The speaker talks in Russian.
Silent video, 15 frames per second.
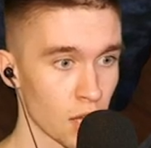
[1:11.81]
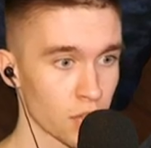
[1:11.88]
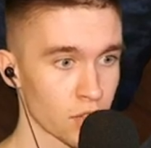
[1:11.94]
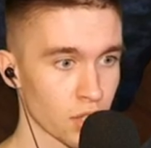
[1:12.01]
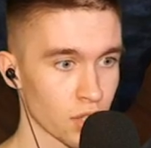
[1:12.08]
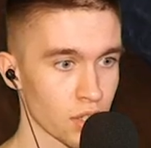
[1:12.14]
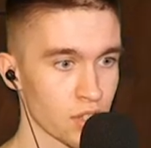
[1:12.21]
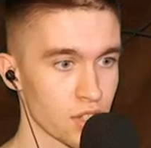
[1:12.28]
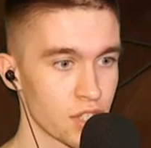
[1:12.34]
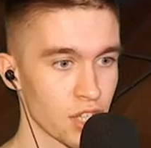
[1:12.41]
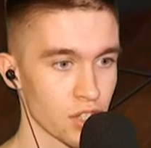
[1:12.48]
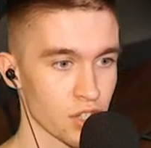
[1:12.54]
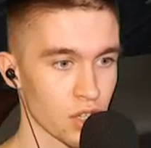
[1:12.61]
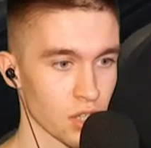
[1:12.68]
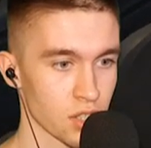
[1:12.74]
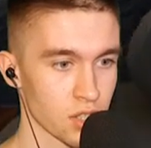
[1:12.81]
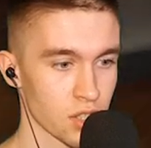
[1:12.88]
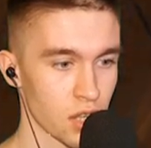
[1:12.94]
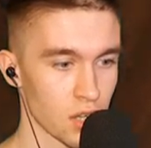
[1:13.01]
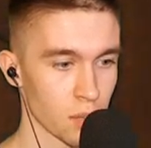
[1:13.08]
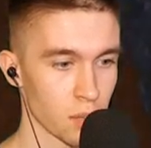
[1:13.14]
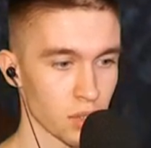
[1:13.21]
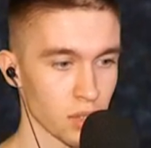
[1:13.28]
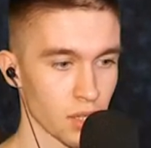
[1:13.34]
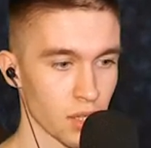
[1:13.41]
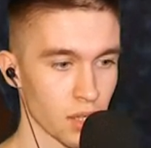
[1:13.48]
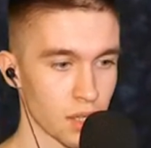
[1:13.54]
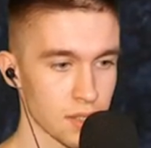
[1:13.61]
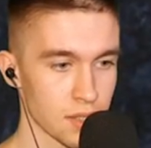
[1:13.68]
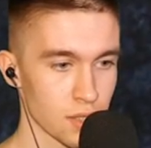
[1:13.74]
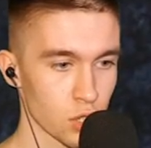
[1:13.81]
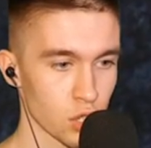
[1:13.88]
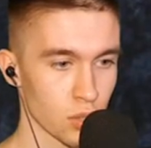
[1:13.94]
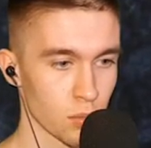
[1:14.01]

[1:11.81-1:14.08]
трындец, как сильно было слышно